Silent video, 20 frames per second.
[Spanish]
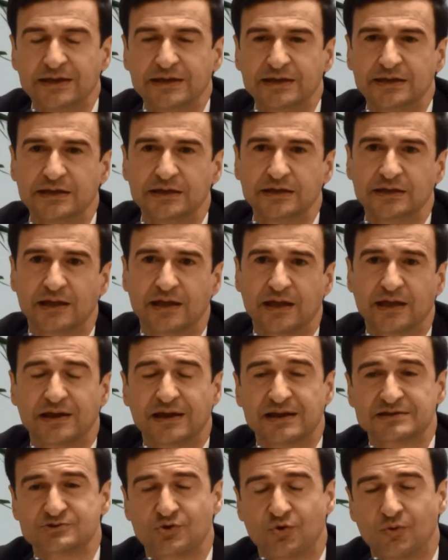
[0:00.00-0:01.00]
Y en eh,
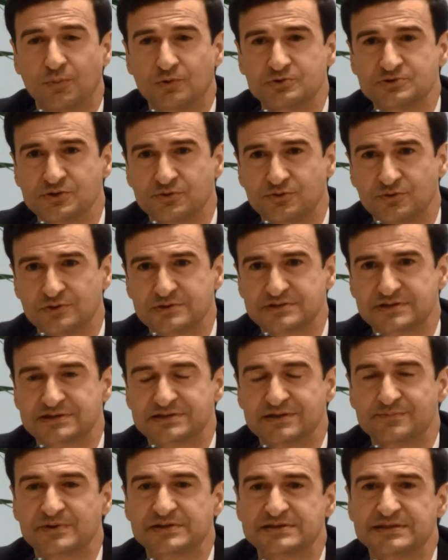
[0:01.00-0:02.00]
las oposiciones que
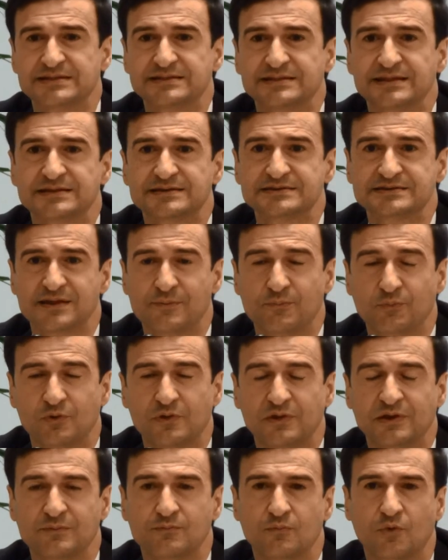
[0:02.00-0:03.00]
se presenten se
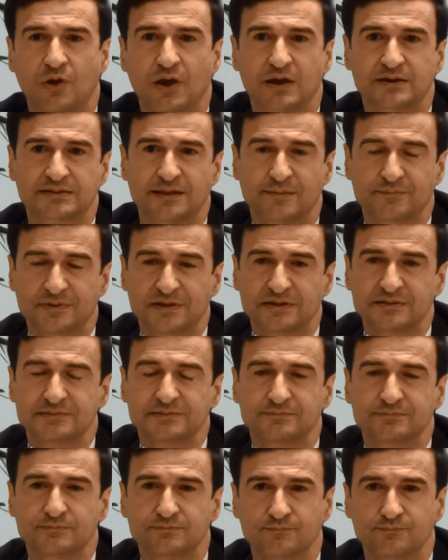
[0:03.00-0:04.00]
pueden invocar también
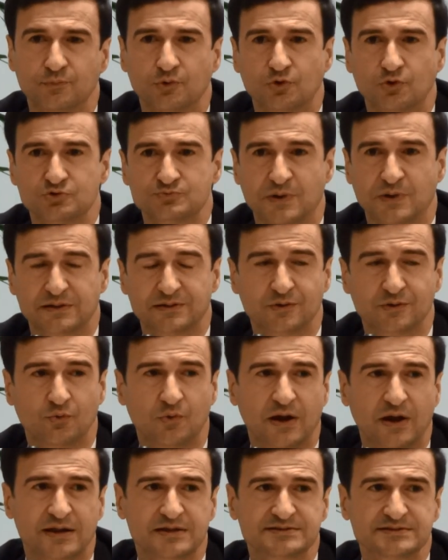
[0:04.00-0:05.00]
por los
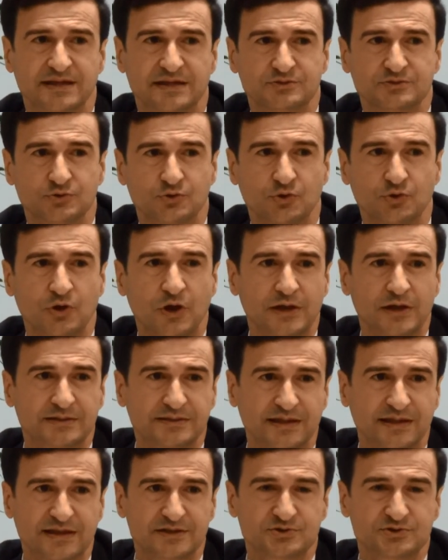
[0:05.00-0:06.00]
particulares tanto
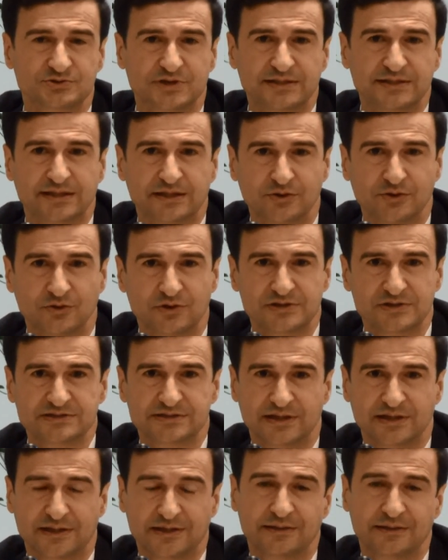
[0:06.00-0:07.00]
derechos
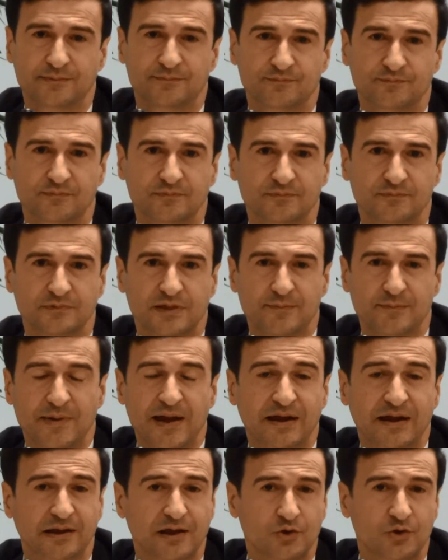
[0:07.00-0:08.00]
anteriores de, mm,
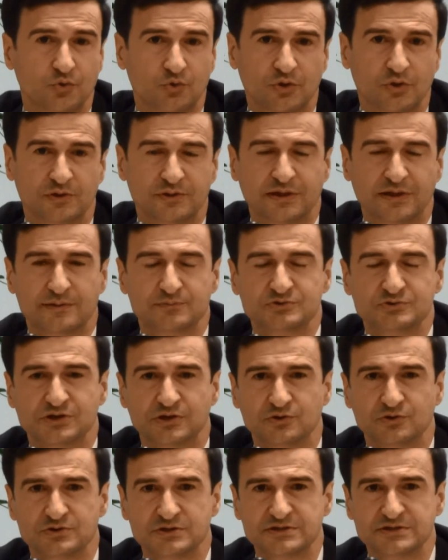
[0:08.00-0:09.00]
marca o de digamos
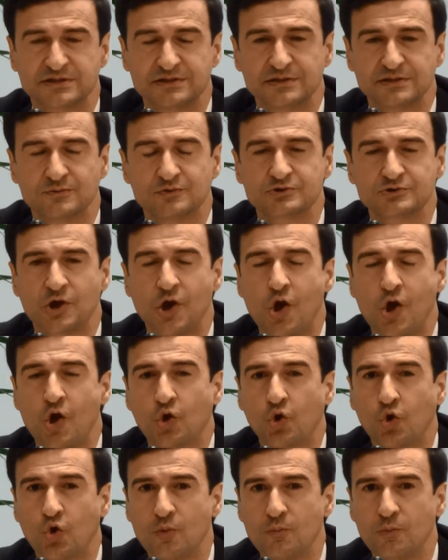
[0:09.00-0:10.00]
signos distintivos
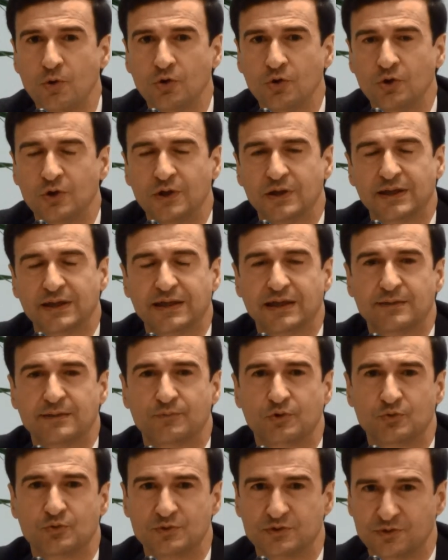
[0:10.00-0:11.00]
como eh,
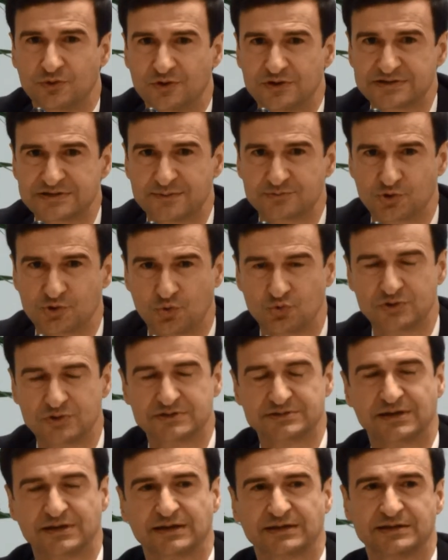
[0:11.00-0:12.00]
prohibiciones
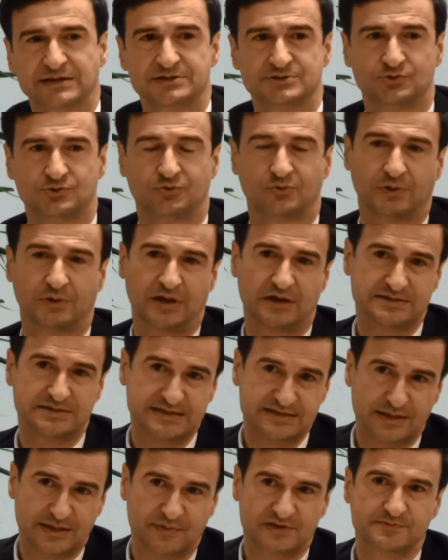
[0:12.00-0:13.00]
absolutas de registro que en el
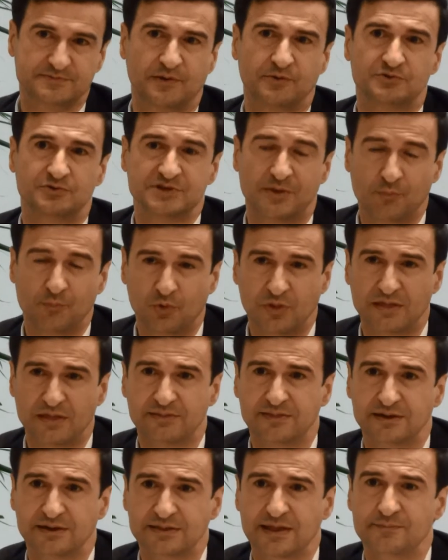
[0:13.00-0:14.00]
sistema español se puede
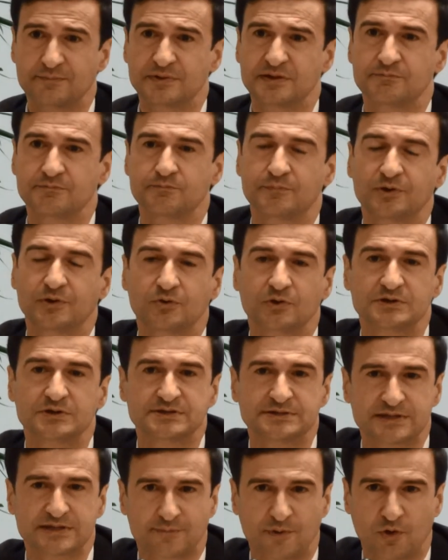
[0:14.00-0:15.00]
hacer también pero en el
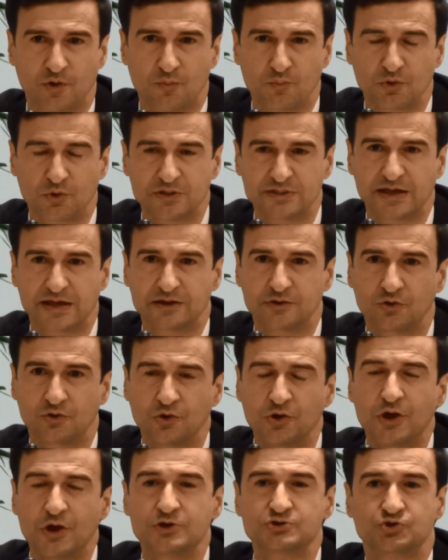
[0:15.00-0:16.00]
sistema comunitario
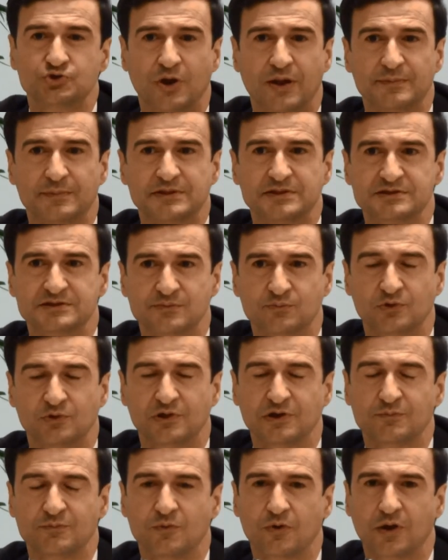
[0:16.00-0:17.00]
solamente se
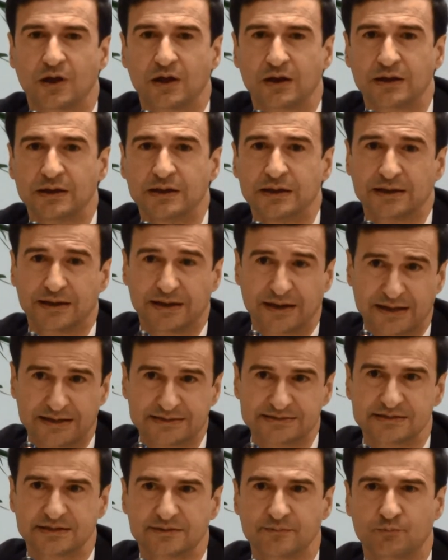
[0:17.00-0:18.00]
pueden invocar
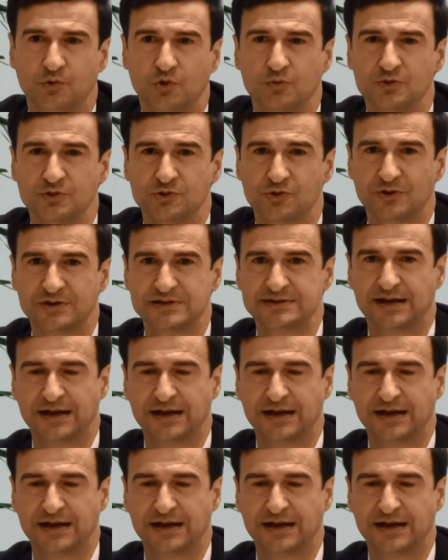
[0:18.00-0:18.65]
las prohibiciones